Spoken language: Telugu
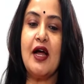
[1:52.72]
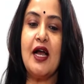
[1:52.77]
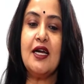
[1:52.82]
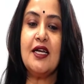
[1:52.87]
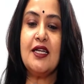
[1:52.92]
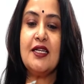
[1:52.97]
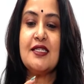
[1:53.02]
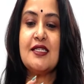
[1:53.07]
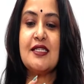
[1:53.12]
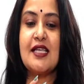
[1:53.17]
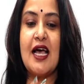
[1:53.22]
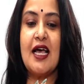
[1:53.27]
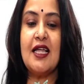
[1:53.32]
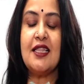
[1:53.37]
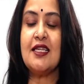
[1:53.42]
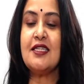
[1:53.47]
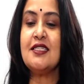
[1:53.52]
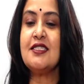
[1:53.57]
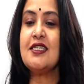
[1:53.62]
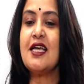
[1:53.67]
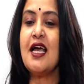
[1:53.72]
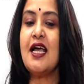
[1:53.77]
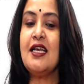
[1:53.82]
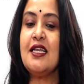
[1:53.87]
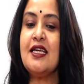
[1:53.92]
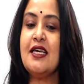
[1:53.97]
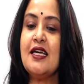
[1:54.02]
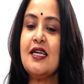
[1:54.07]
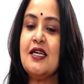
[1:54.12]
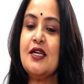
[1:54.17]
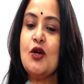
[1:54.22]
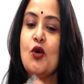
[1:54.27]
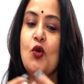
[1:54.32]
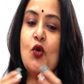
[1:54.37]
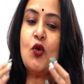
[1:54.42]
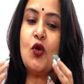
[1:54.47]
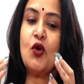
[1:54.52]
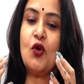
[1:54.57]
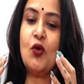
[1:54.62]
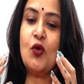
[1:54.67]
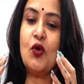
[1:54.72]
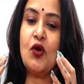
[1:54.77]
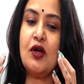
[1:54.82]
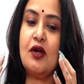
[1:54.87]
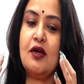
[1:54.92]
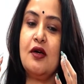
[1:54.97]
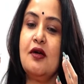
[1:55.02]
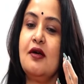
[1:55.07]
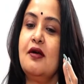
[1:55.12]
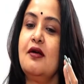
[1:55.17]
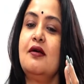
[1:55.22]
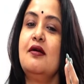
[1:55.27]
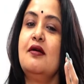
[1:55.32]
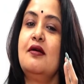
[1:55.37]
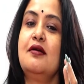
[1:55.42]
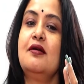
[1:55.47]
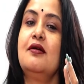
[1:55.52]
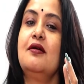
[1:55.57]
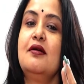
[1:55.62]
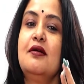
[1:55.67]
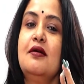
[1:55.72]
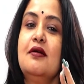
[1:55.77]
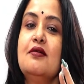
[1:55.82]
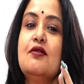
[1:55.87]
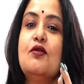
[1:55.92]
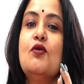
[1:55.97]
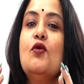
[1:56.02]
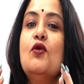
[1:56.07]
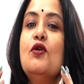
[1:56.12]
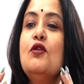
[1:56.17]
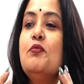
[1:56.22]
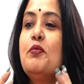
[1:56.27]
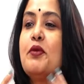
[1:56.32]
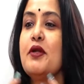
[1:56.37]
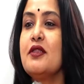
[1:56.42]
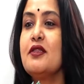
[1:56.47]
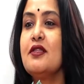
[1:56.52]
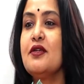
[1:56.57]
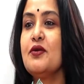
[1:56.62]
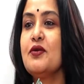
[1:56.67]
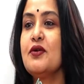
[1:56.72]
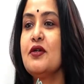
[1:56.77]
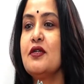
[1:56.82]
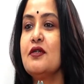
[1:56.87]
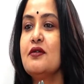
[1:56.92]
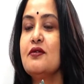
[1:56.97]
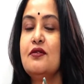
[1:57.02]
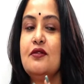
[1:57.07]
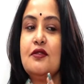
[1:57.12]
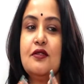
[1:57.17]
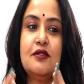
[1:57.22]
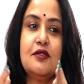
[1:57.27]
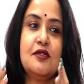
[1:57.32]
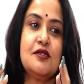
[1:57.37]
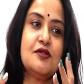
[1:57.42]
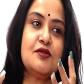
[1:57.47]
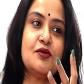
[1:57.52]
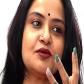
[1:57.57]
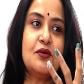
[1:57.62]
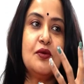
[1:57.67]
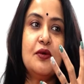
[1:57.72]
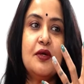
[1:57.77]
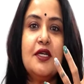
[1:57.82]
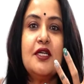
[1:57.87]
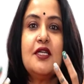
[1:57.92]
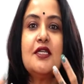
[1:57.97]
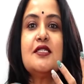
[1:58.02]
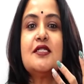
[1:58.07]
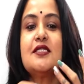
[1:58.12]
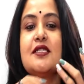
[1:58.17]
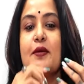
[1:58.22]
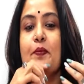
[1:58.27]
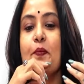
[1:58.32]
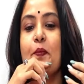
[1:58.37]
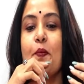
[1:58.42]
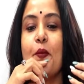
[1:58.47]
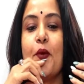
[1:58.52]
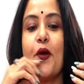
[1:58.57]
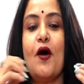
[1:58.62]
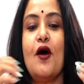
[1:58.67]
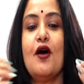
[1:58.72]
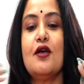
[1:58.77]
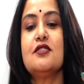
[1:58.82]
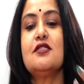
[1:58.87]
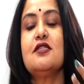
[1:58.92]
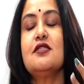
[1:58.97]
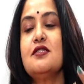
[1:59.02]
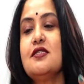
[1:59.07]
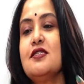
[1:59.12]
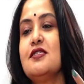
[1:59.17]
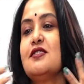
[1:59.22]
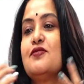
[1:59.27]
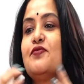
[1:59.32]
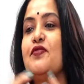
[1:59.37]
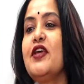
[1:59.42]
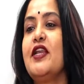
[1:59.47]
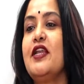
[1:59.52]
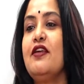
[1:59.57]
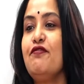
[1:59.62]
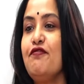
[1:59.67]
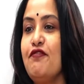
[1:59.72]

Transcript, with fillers: వాటిని సాధించాలి అన్న ఒక ఒక గోల్ ప్రతి ఒక్కరికి ఉంటుంది సో ఇట్ ఈస్ ద ప్రాసెస్ ఈజ్ వెరీ